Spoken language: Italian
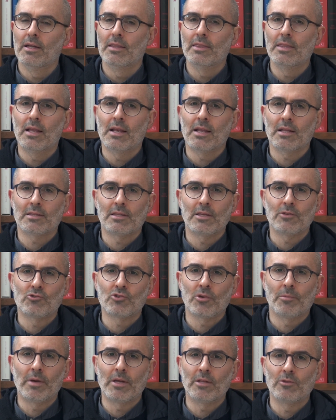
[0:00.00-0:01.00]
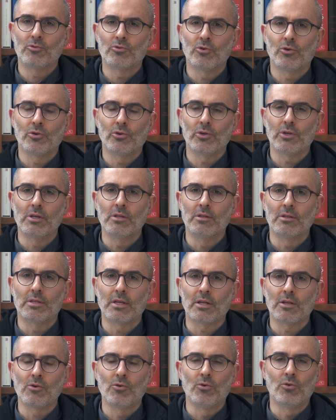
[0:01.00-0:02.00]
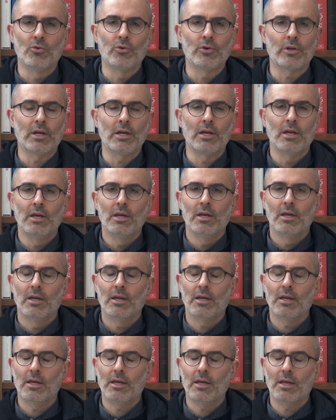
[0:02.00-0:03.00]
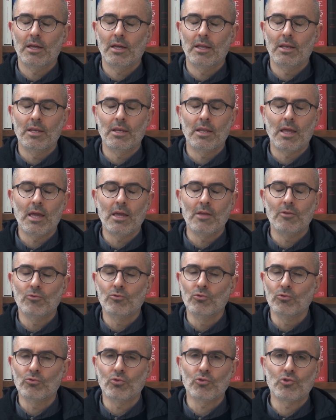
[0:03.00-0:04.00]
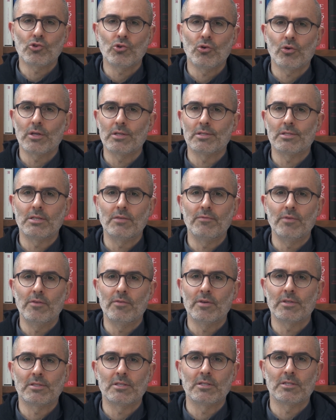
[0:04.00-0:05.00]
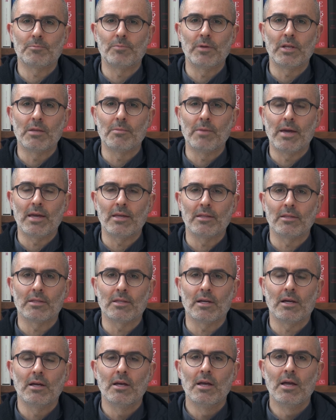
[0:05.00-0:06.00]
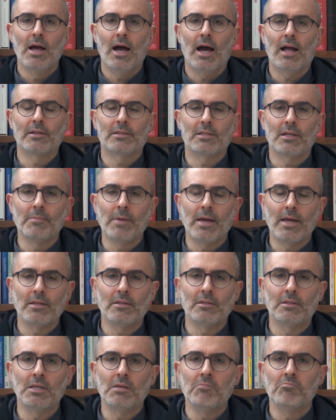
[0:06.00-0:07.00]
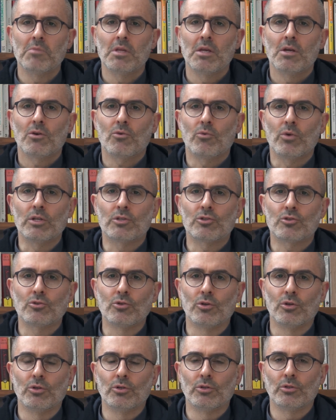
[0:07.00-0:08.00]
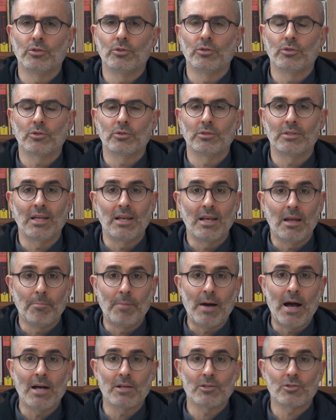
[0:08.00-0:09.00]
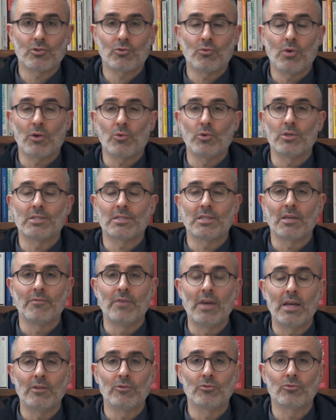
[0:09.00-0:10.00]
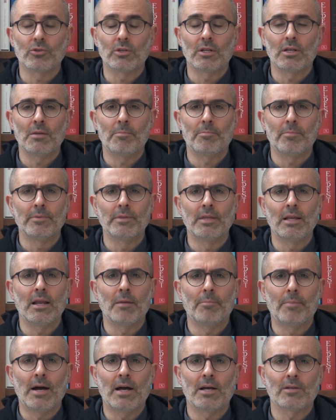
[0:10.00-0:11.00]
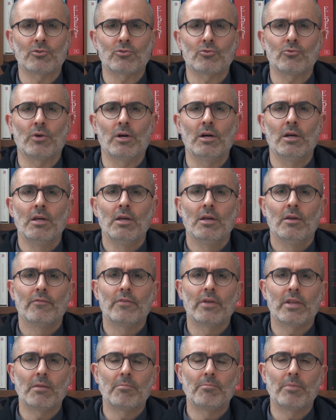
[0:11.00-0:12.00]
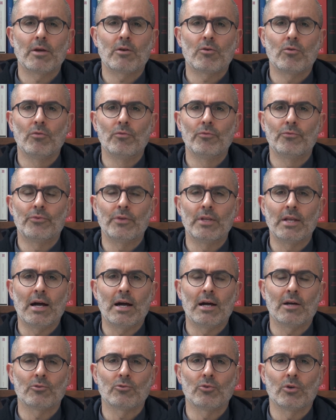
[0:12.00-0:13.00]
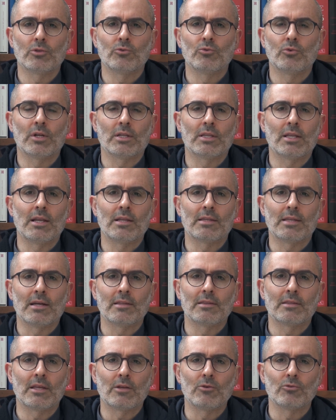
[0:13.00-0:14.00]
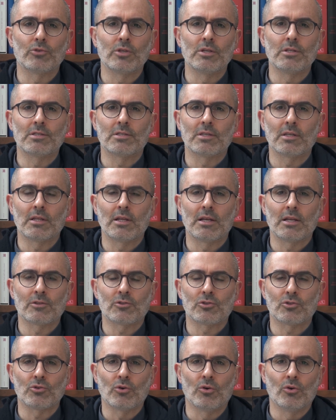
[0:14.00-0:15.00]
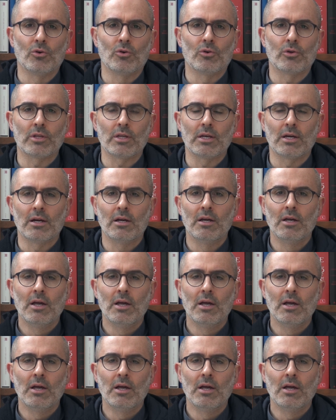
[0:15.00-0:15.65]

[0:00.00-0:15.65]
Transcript: nell'atteggiamento interiore e, e, e in tutto ciò che si vive e si sperimenta, altrimenti questo oh, della Pasqua, questo evento della Pasqua verrebbe confinato ad una delle tante notizie della storia,